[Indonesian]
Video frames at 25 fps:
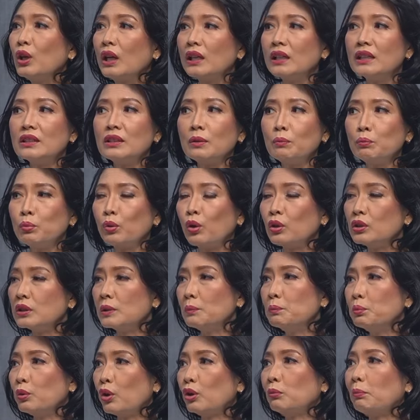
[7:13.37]
bukan
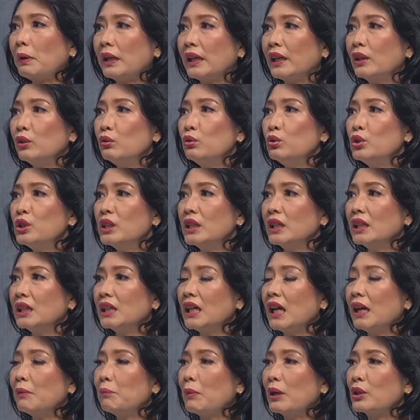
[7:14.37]
disemprot-semprot pakai dusia ke
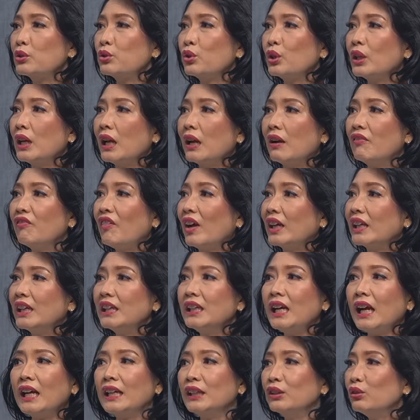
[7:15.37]
dalam masuk ke dalam
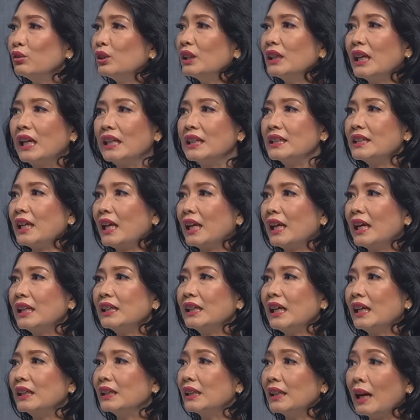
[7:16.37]
vagina itu tidak
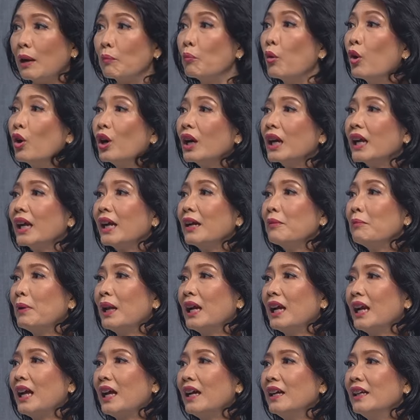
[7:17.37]
disarankan, tidak boleh
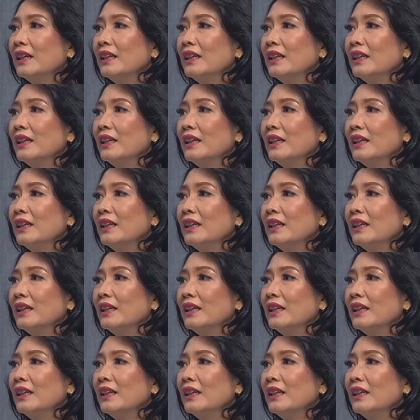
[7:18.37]
malah.